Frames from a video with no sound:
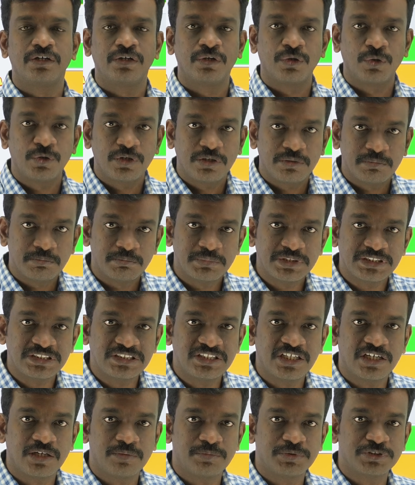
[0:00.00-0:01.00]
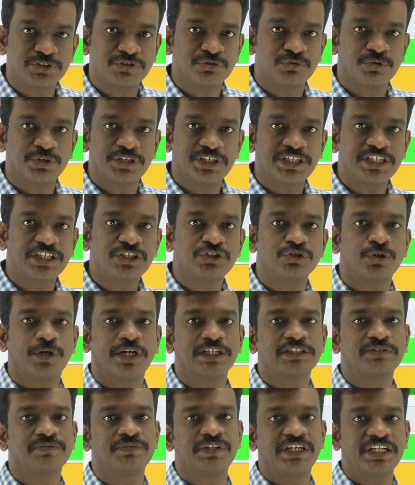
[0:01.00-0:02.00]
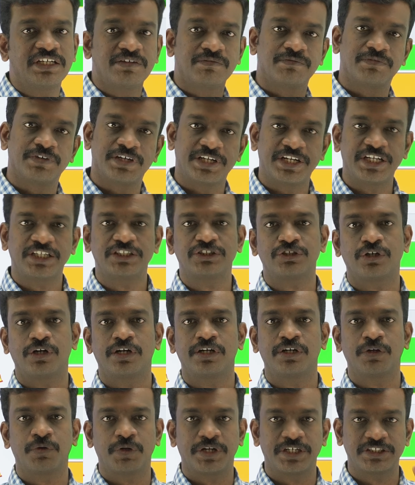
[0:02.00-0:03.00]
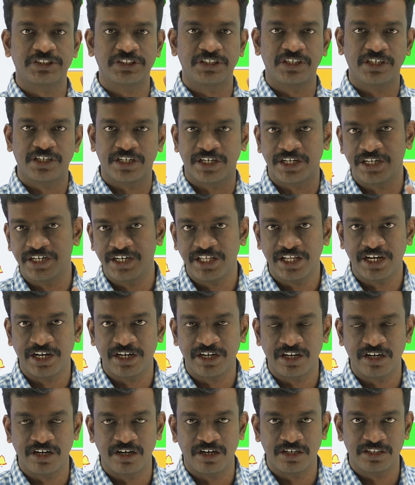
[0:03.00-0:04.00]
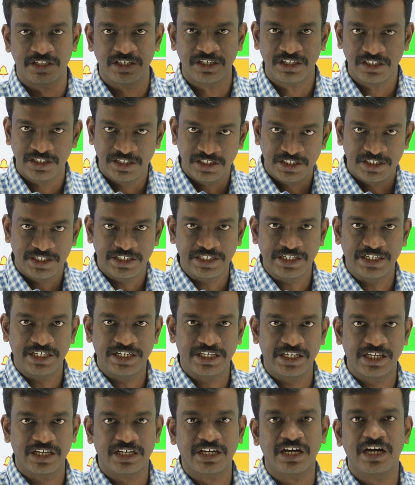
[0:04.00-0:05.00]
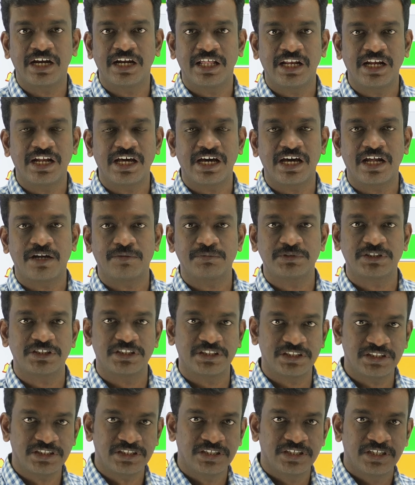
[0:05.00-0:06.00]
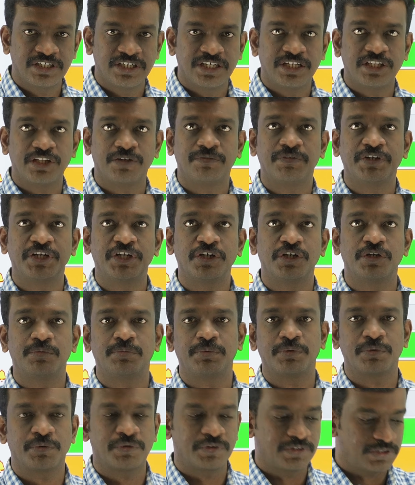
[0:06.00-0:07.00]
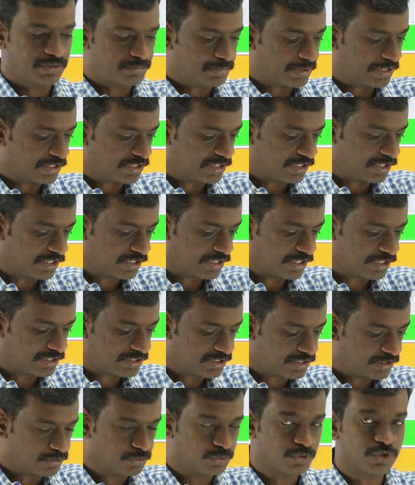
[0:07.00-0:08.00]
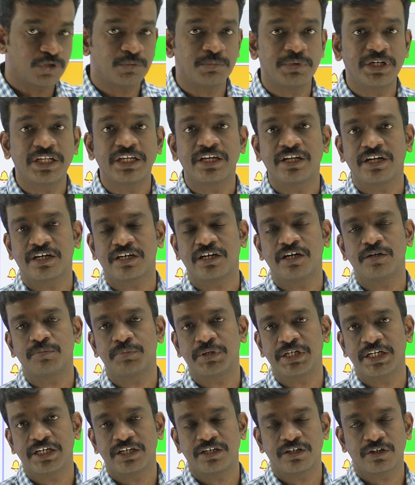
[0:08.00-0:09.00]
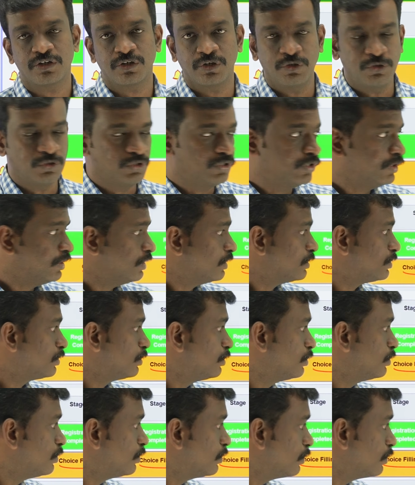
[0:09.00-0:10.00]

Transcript: டோன்ட் மிஸ் த ஆப்பர்ச்சுனிட்டி சாய்ஸ் ஃபில்லிங் வெரி ஷார்ட் டியூரேஷன் ரெண்டே ரெண்டு நாள் தான் இன்றைக்கி காலையில் ஆரம்பித்தது இந்த வீடியோ இப்போ வந்து பார்த்தீங்கன்னா கிட்டத்தட்ட ஒரு மணிக்கு ரெக்கார்ட் பண்ணிகிட்டு இருக்கிறோம் ஸோ